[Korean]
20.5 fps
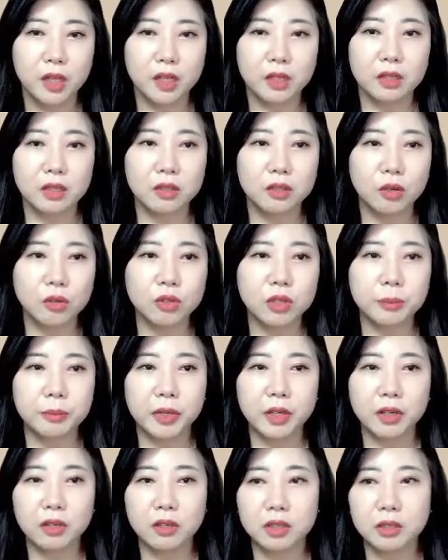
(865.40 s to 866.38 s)
이더그
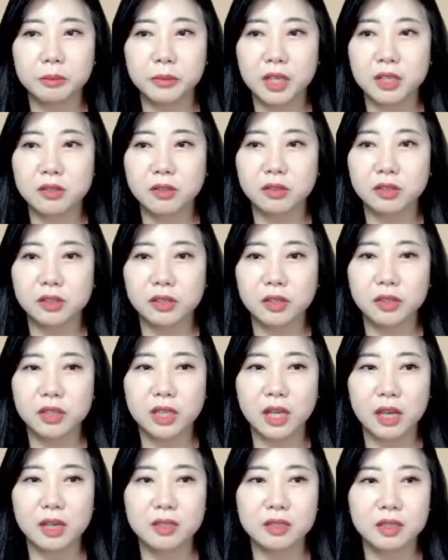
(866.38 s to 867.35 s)
임페리얼님께서는요,
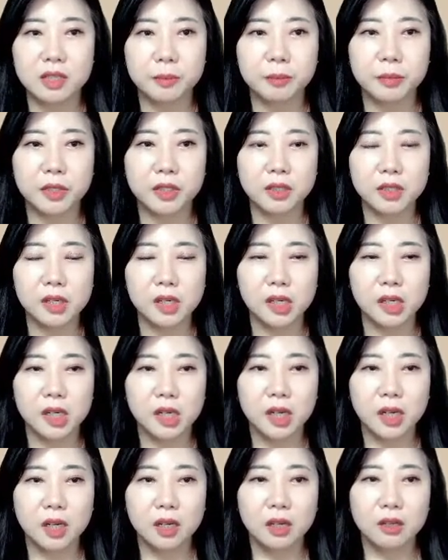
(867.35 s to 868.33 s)
이 STP를
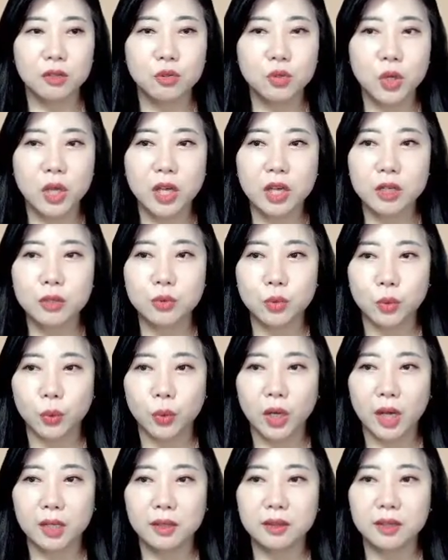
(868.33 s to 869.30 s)
최소
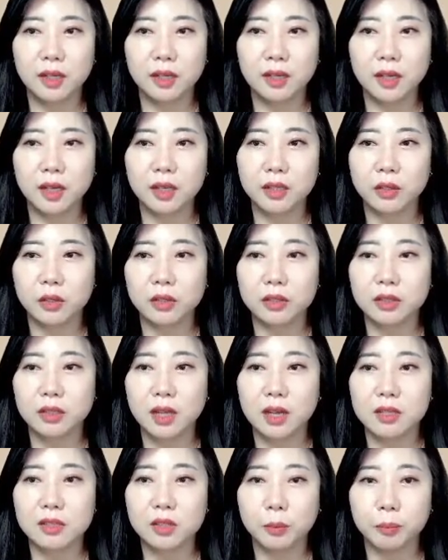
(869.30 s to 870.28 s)
한 달에
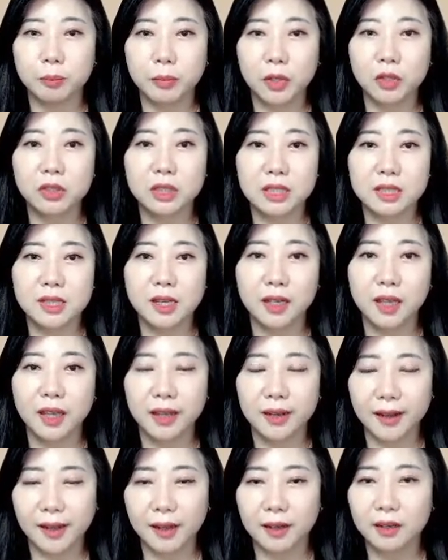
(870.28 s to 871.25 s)
15번 이상
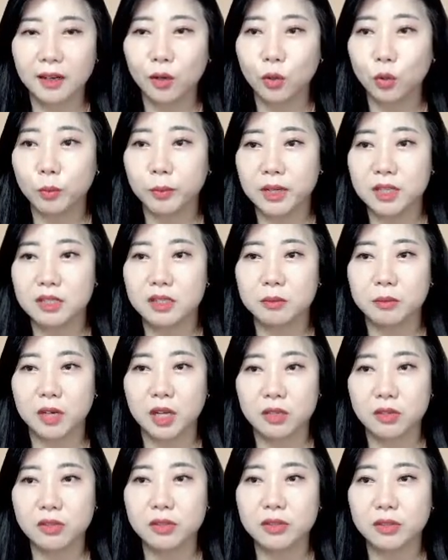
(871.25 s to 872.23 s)
해라 라고 말씀을
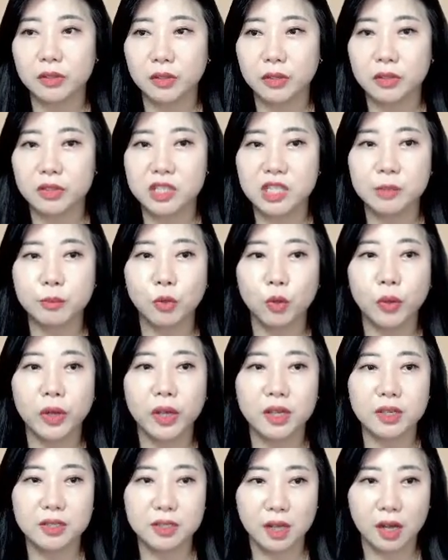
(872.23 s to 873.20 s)
하셨어요. 15회
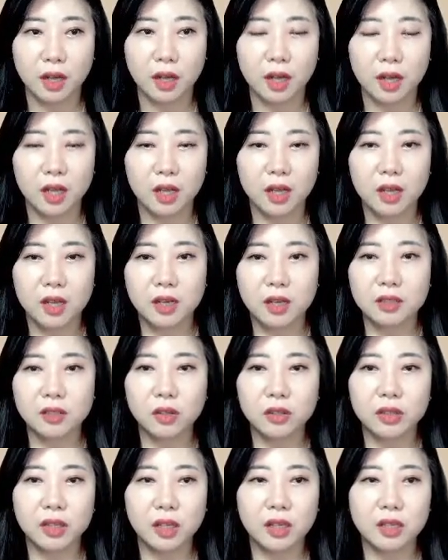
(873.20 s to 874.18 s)
이상.
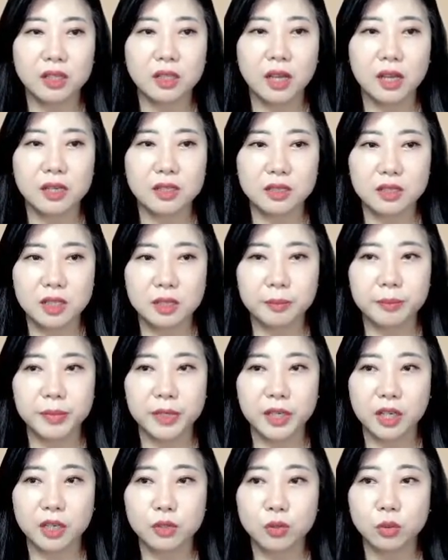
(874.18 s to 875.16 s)
그런데 이
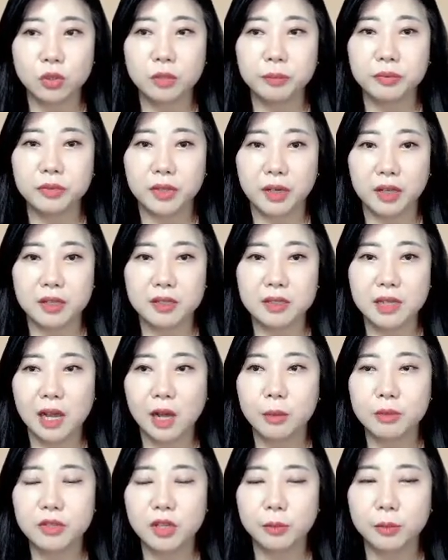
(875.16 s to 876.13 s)
STP가 쇼더 플랜
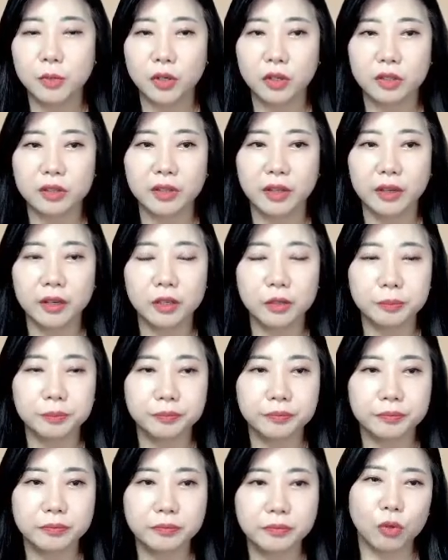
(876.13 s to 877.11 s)
사업 설명인데요.
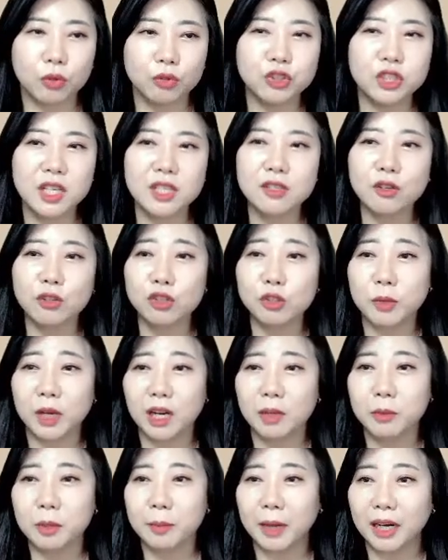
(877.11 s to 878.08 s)
구체적으로
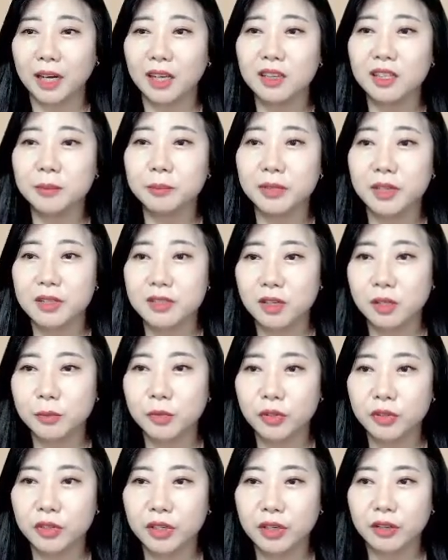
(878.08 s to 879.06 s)
말하면 마케팅 플랜
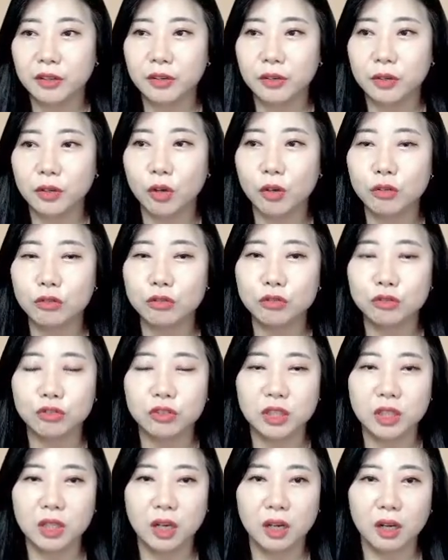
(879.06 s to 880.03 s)
설명이에요. 결국
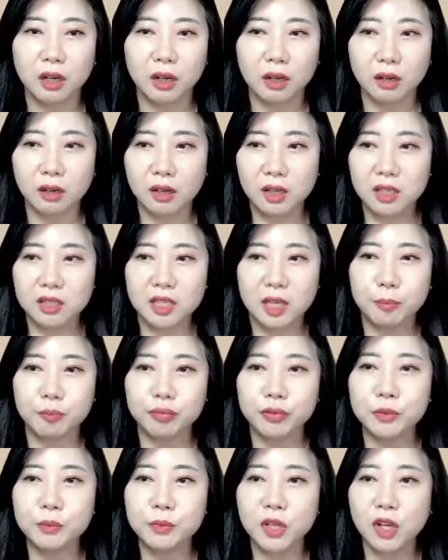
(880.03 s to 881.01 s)
우리가
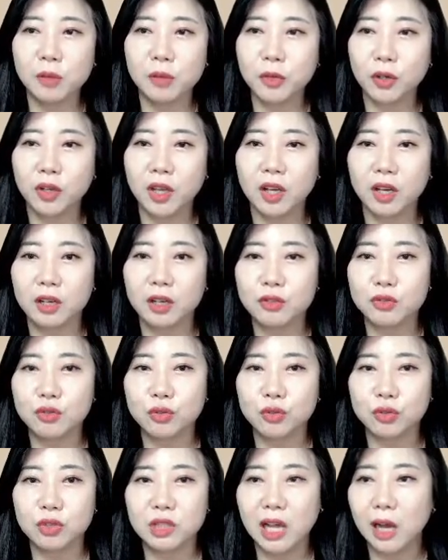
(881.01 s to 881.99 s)
제품
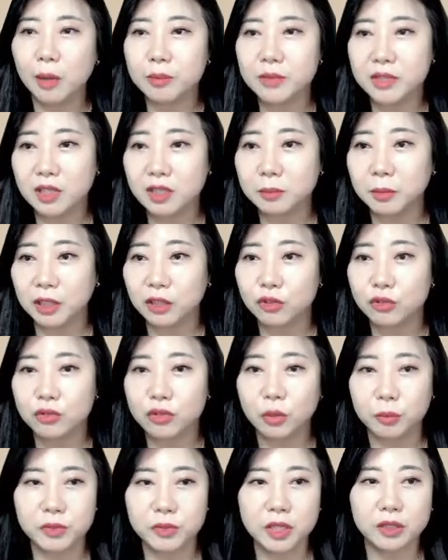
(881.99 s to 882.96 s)
설명해가지고 사업자를 만들
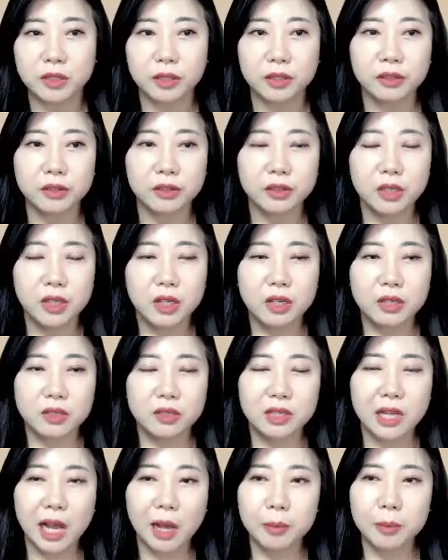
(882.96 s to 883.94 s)
순 없잖아요.
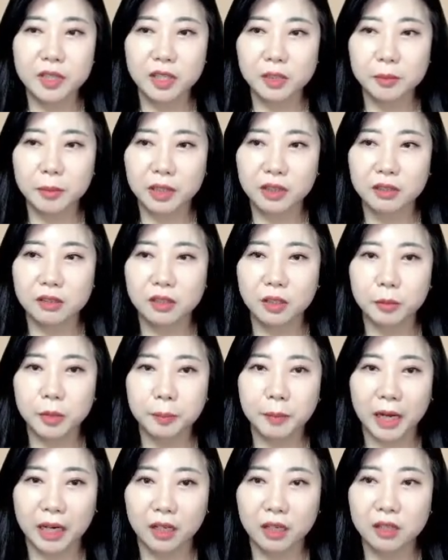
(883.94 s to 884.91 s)
사업자를 만들려면
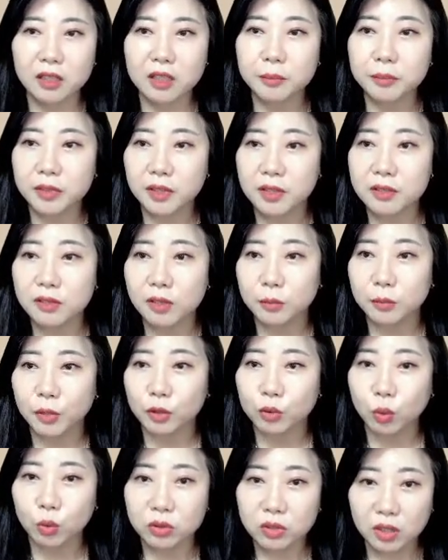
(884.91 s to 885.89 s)
마케팅 플랜 설명,
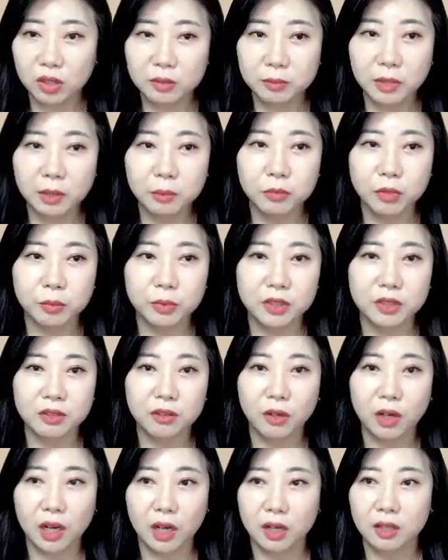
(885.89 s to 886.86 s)
돈 되는 방법이
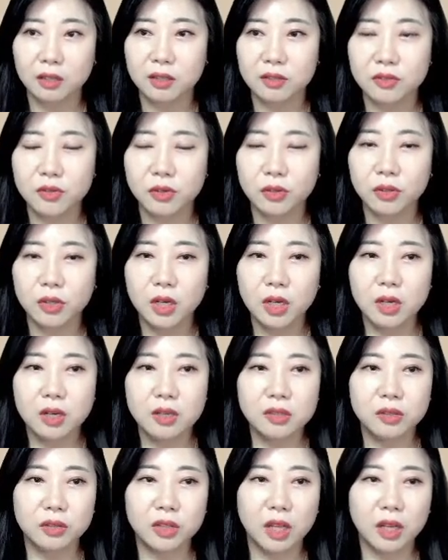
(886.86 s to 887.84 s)
들어가야 되죠.
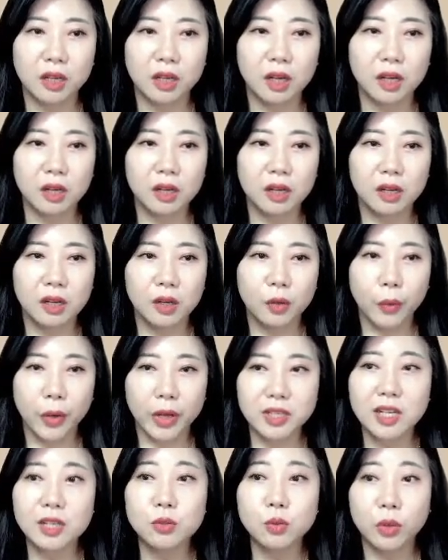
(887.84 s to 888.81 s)
그래서 내가
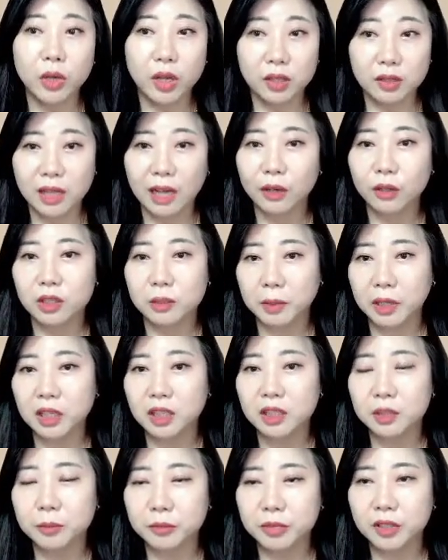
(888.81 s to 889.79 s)
회사 소개엔 당연히
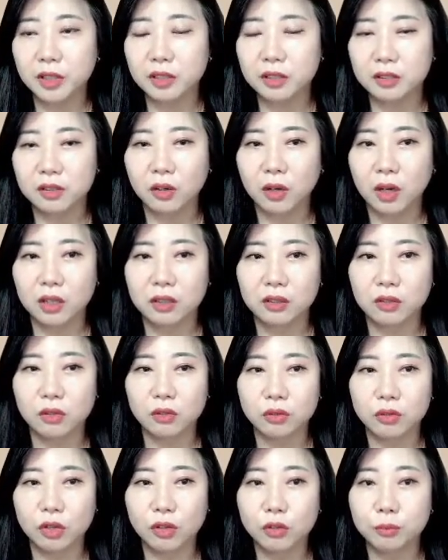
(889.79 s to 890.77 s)
마케팅 플랜이 들어가는
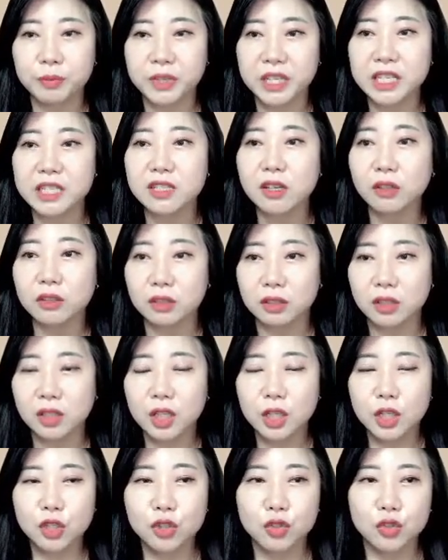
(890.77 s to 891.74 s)
거고, 결국 비전을
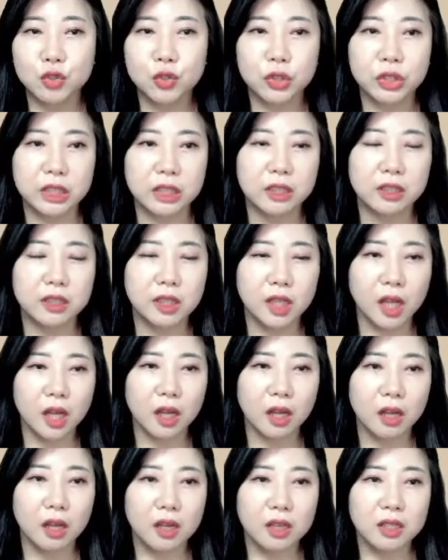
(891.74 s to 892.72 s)
주는
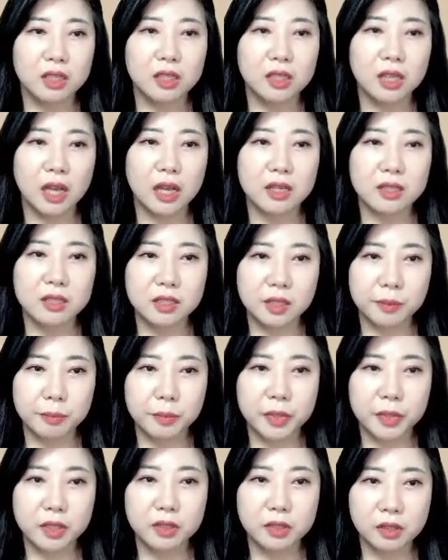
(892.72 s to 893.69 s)
일인데, 이
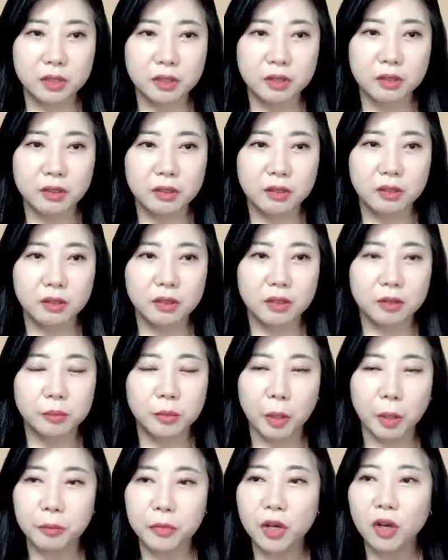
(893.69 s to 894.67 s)
STP를
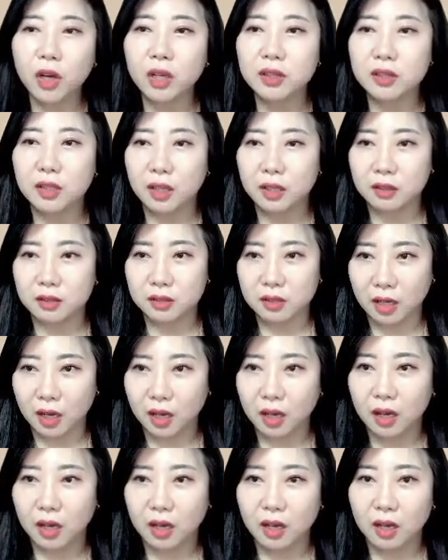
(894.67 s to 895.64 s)
몇 명한테 했느냐.
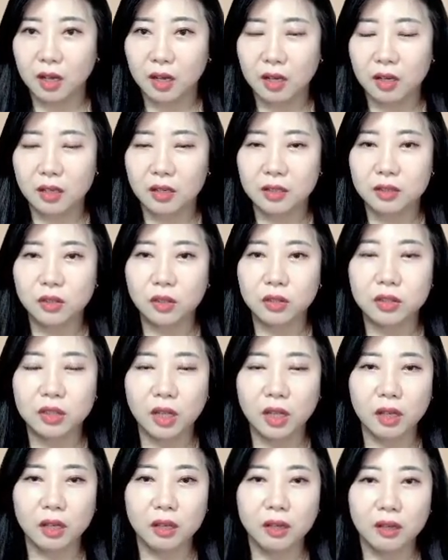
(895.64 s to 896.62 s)

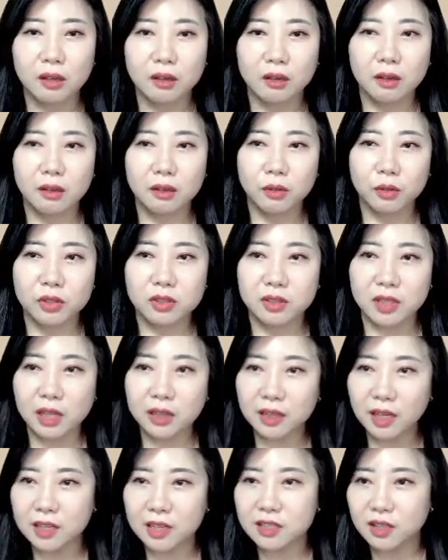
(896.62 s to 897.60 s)
그런데
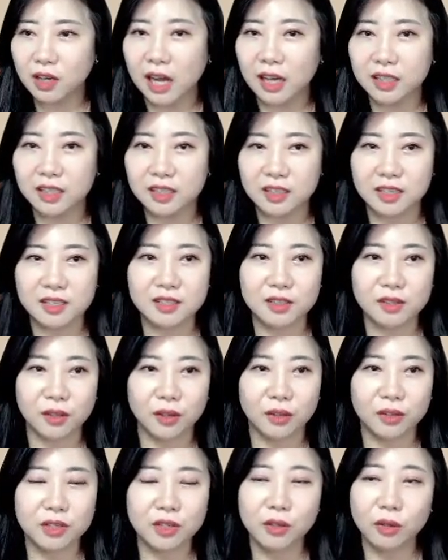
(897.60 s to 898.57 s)
센터에서 강의를 했어.
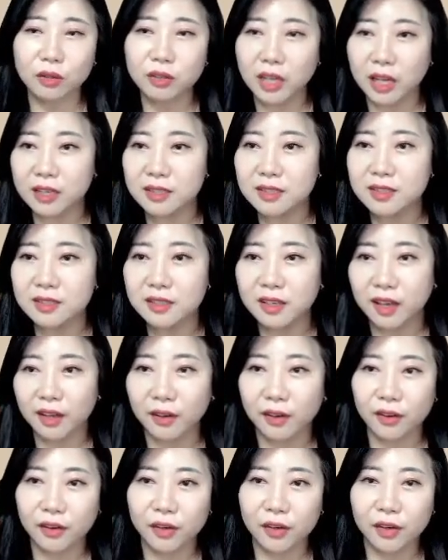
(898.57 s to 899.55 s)
이거는
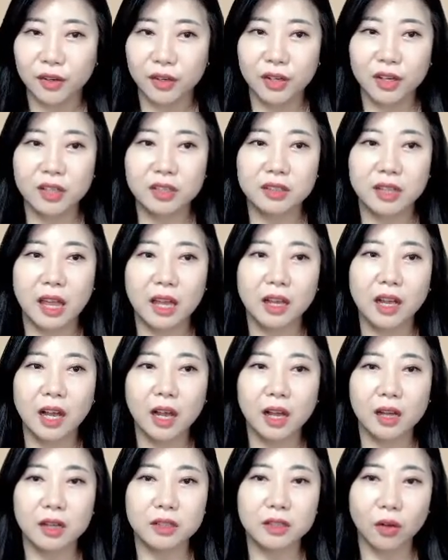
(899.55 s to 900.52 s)
X예요.
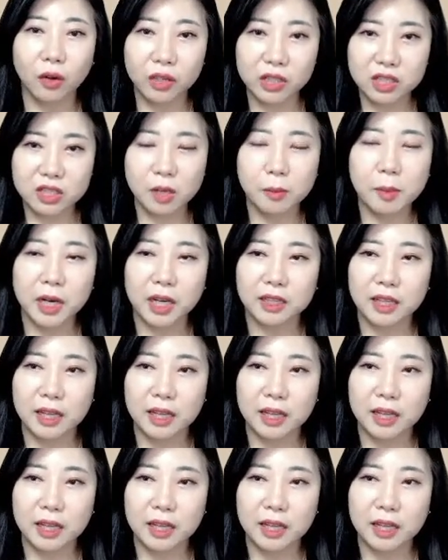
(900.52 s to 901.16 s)
내가 여기서 말한